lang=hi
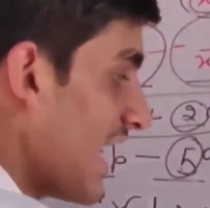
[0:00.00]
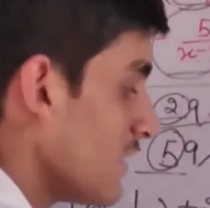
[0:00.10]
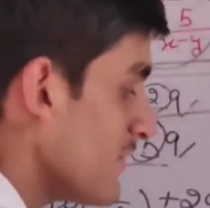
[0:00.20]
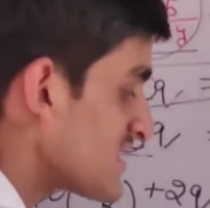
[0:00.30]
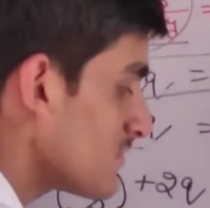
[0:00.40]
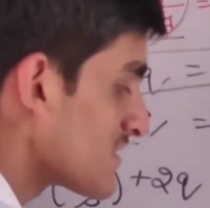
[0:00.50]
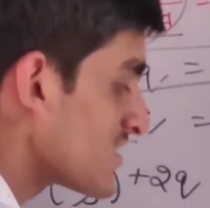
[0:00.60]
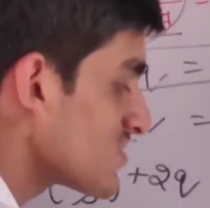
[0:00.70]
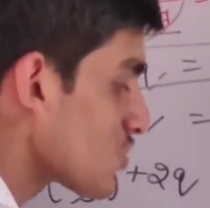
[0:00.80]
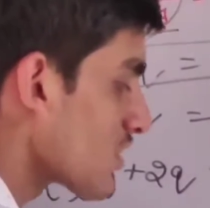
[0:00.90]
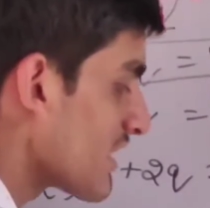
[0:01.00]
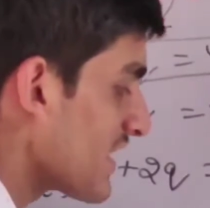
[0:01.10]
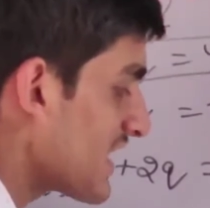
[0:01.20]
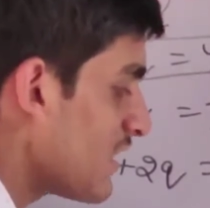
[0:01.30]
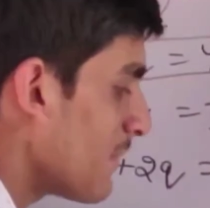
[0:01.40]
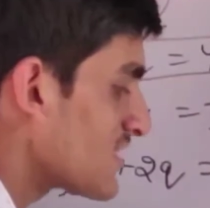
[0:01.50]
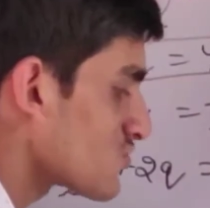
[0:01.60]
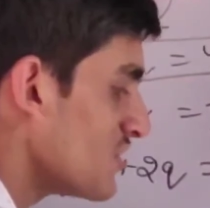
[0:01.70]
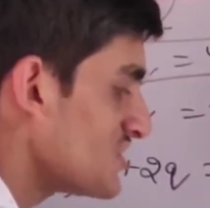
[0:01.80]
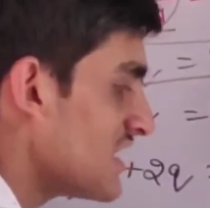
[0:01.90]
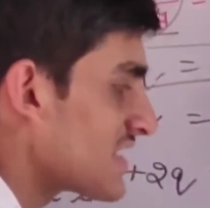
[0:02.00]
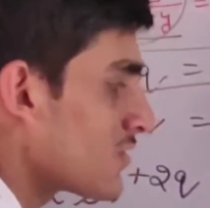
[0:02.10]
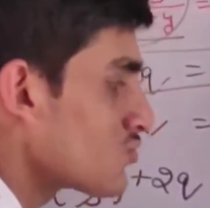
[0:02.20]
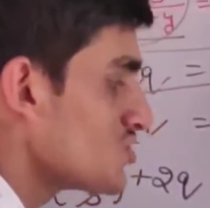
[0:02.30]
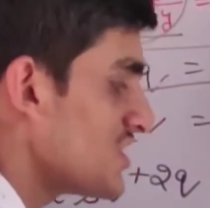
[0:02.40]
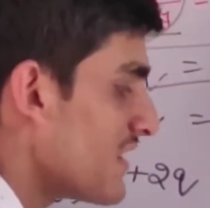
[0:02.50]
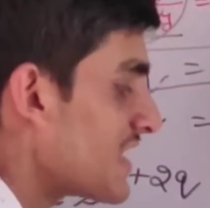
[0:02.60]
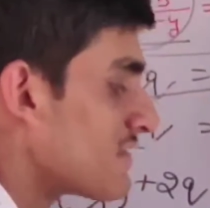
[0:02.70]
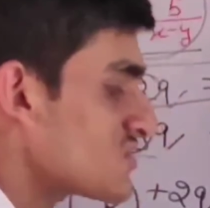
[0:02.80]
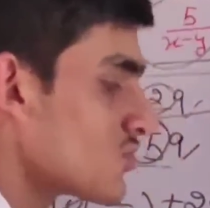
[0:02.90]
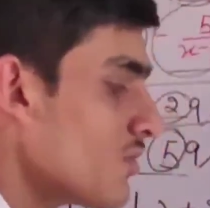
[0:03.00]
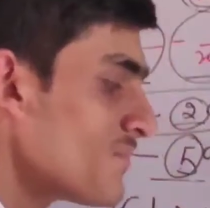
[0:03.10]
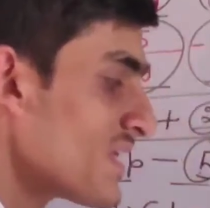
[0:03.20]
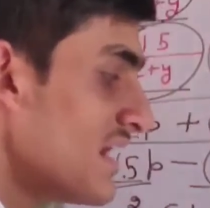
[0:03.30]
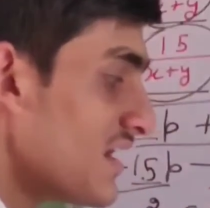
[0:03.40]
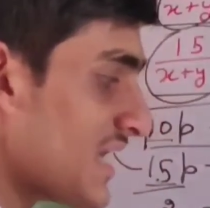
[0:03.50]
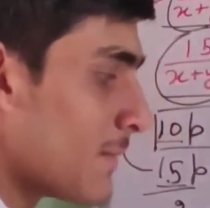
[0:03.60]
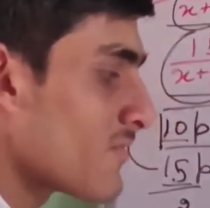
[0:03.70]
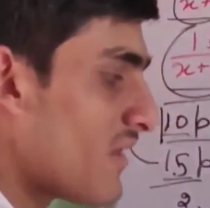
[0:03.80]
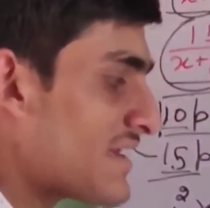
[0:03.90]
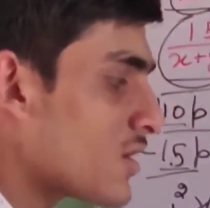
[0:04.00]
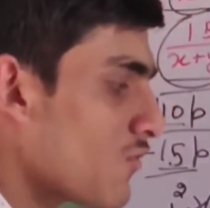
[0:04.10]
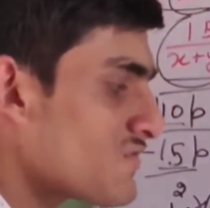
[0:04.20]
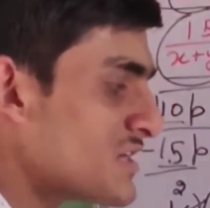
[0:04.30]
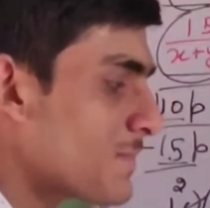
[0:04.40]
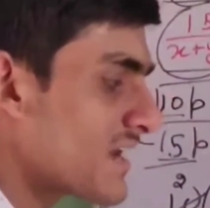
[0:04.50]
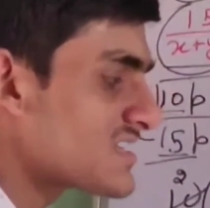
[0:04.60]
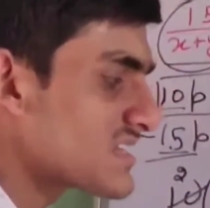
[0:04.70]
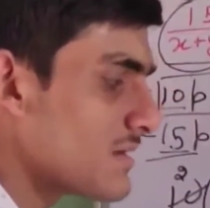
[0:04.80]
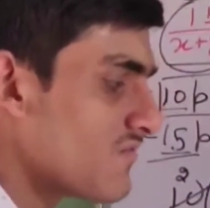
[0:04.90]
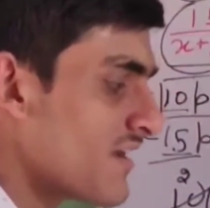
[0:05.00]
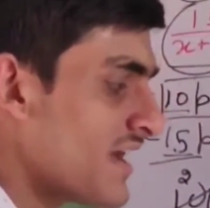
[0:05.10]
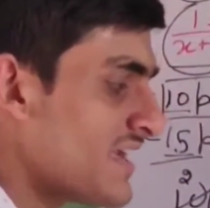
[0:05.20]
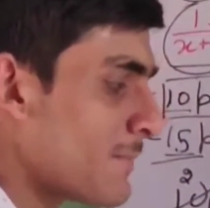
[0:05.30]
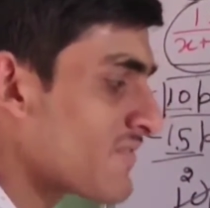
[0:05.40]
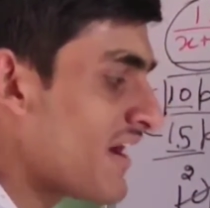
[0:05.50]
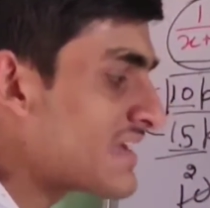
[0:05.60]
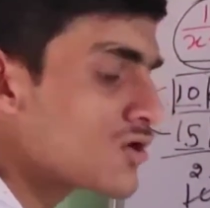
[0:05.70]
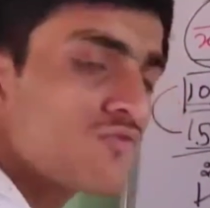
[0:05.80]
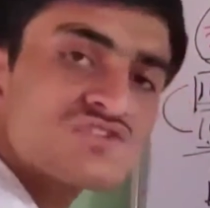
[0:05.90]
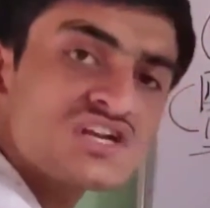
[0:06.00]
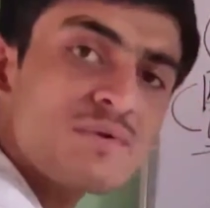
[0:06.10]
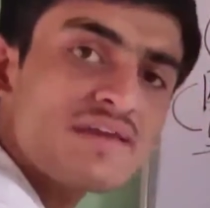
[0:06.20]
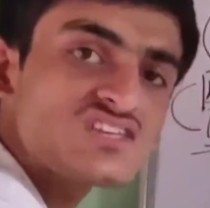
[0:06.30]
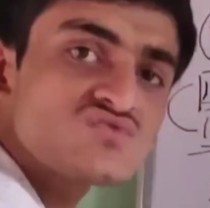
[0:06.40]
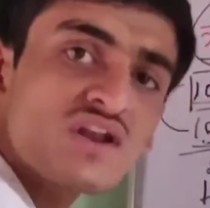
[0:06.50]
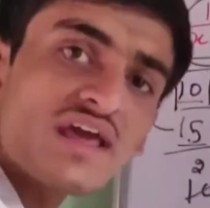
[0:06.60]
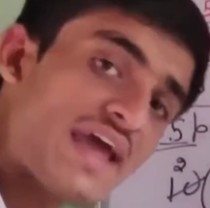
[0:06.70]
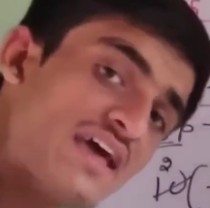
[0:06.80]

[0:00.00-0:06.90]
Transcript: एलिमिनेशन मेथड से सोल्व करने के लिए मैं इसको नीचे लिख रहा हूँ दूसरी वाली इक्वेशन को यहाँ पर वाई का कोफिशियंट प्लस वन है यहाँ पर वाई का कोफिशियंट माइनस वन है,